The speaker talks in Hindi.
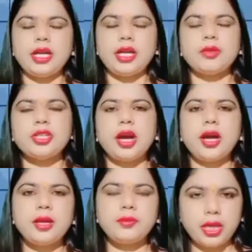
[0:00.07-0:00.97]

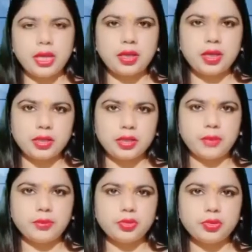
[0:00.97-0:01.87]
नमस्कार आप देख रहे हैं
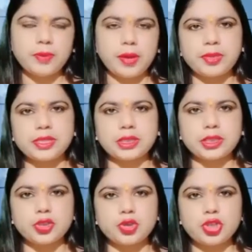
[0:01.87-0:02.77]
ज्ञान न्यूज में आपके
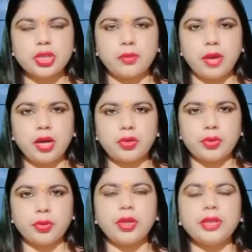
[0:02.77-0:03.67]
साथ अंशु शर्मा
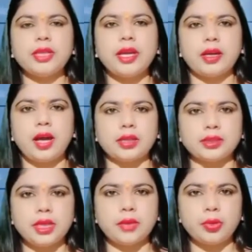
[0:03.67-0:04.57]
और रुक करते हैं
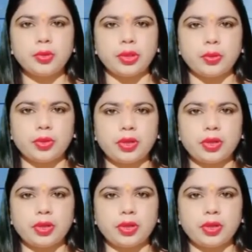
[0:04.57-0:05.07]
खास खबरों की ओर